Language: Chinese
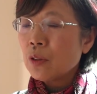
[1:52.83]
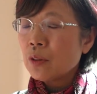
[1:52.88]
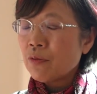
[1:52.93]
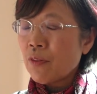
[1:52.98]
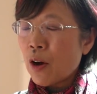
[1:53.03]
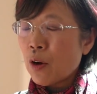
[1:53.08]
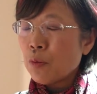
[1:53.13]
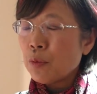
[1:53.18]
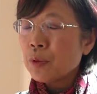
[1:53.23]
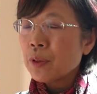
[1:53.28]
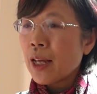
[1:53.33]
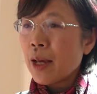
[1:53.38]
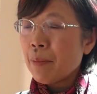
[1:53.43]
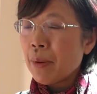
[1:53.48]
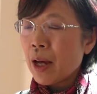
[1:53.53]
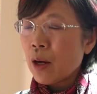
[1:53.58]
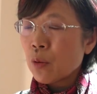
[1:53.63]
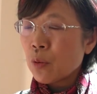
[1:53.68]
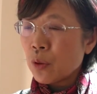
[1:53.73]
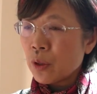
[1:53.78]
法务部代
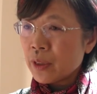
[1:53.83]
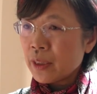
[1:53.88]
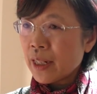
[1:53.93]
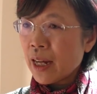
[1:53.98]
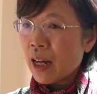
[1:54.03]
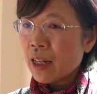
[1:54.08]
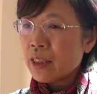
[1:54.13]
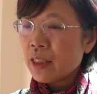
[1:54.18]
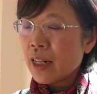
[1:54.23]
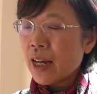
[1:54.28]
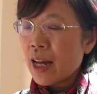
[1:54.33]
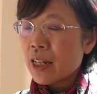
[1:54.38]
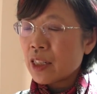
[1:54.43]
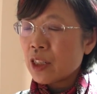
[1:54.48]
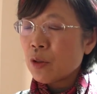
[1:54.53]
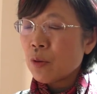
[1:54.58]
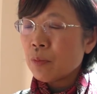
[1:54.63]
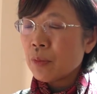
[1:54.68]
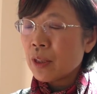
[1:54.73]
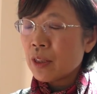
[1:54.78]
表国家，而且还
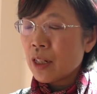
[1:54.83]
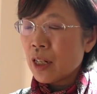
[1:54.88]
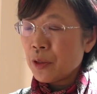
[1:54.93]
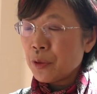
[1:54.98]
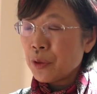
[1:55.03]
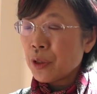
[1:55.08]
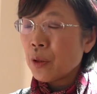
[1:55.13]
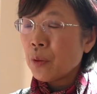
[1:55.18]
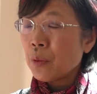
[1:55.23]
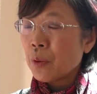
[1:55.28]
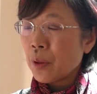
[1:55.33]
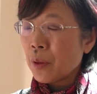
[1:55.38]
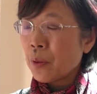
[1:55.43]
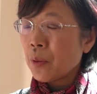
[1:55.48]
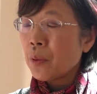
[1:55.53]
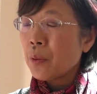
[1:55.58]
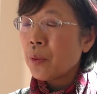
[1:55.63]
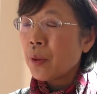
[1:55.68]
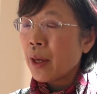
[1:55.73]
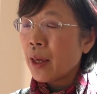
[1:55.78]
是我们的人权委
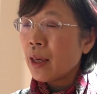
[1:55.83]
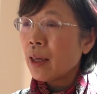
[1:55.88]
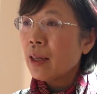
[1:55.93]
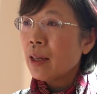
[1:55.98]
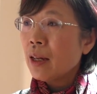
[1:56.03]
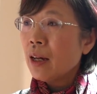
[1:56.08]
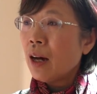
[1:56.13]
员会